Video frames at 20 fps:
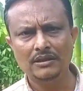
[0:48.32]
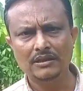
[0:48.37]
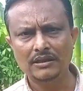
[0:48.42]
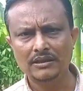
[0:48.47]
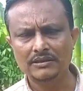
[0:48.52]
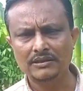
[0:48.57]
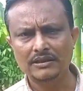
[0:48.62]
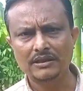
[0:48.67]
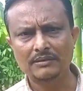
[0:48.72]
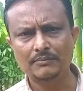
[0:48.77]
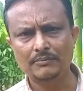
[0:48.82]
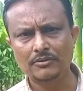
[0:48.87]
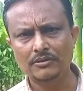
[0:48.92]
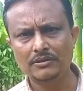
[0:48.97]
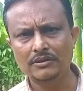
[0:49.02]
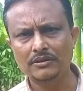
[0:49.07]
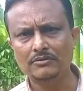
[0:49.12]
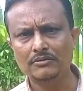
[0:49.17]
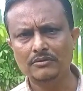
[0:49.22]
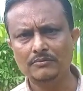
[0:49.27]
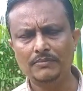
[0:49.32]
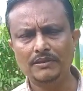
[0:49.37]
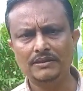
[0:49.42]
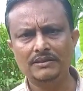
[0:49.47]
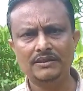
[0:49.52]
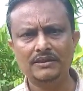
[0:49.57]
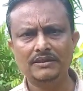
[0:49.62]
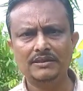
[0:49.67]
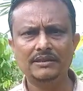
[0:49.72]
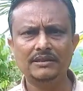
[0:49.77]
रहता है बकरी कब
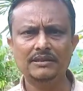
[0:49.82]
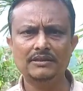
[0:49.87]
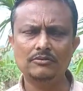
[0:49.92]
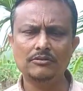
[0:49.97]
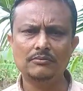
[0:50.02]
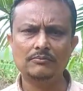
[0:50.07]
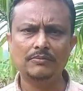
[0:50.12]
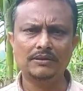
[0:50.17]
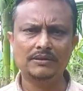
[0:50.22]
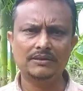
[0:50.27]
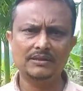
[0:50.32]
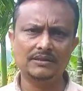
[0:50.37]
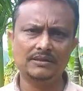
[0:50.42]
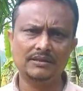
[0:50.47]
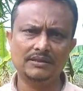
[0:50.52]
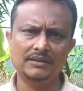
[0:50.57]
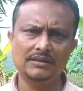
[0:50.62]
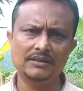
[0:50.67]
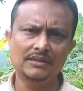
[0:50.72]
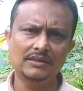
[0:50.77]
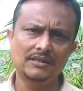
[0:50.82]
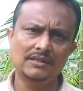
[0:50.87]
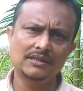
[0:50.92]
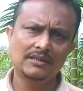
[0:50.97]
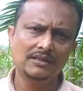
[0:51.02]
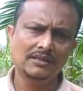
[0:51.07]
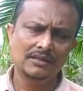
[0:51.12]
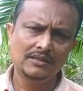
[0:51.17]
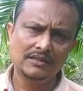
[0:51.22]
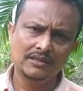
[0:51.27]
बच्चा देगी कब बच्चा देगी
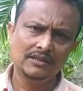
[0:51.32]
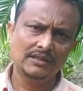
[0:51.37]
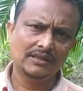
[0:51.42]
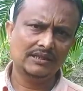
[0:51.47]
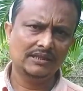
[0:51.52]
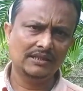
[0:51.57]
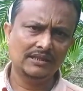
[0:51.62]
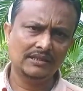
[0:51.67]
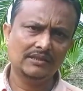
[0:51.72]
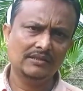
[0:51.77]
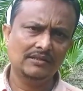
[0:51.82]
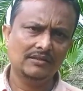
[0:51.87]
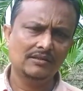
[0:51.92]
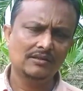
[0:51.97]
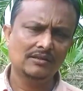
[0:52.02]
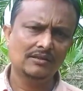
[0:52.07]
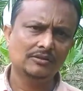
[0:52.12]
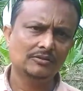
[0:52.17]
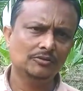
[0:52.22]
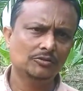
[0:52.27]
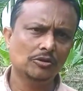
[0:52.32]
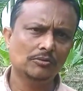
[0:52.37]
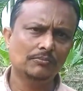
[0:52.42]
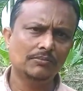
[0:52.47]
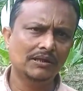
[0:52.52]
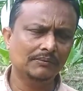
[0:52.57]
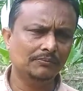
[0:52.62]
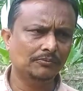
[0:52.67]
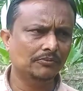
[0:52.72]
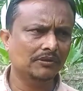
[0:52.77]
लेकिन जो
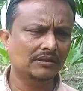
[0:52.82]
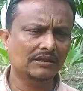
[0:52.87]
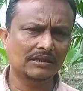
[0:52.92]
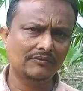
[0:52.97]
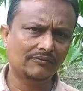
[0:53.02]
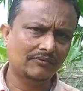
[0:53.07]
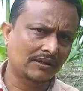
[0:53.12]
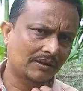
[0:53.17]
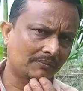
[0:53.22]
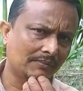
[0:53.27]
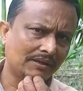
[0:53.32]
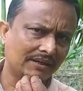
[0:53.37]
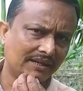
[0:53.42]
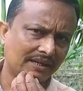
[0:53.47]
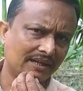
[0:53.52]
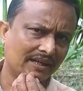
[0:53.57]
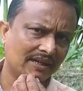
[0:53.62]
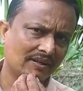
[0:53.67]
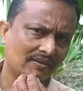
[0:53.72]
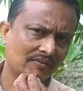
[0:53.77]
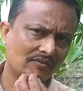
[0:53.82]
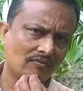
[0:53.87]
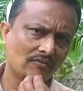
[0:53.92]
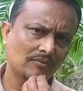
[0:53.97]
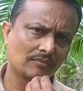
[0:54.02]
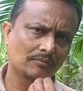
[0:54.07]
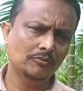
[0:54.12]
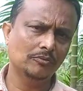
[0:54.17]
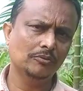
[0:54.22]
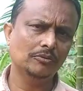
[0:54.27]
भाई पुराना फार्मर है
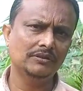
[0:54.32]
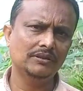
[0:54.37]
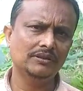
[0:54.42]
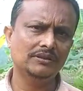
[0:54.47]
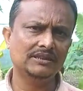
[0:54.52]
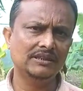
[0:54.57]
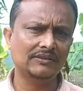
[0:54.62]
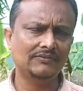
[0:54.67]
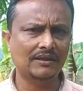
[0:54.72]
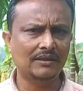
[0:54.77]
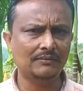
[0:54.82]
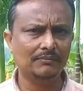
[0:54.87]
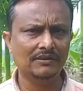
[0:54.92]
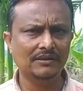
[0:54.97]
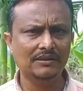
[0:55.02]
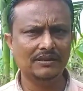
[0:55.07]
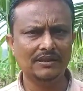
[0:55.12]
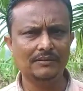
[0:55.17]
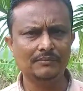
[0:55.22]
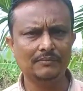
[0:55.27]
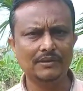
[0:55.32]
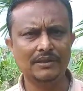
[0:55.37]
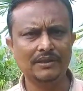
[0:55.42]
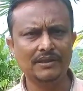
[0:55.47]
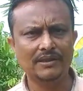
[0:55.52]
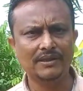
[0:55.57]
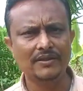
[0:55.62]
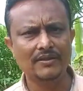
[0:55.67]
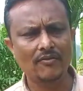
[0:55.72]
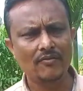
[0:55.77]
बहुत दिन से फार्मिंग लाइन में
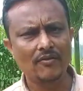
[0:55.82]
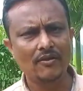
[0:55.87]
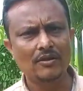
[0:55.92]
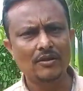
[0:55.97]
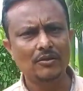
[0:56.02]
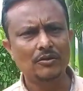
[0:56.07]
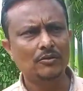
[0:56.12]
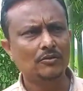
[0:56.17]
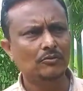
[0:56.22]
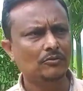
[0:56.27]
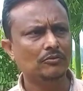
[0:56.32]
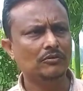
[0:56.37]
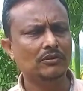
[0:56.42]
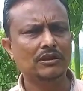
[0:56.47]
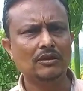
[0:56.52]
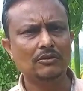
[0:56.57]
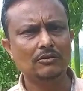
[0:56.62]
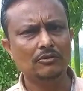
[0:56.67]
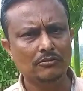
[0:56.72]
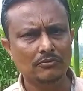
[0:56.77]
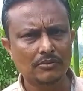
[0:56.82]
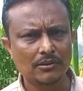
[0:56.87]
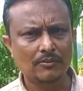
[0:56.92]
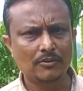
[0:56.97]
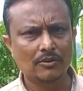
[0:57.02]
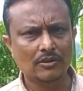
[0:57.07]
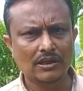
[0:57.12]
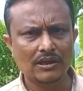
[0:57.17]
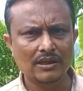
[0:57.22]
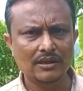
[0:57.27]
है उनका
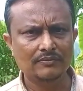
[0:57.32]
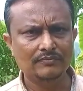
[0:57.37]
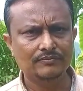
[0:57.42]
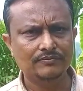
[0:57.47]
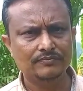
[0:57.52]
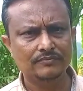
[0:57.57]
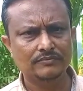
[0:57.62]
अनुभव होगा